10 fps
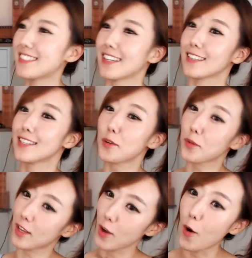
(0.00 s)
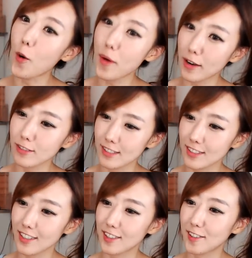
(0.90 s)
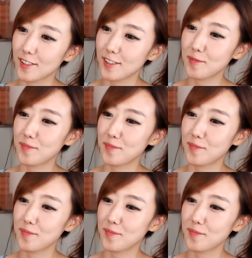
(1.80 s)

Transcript: 제가 새롭게 경험하고 있어요.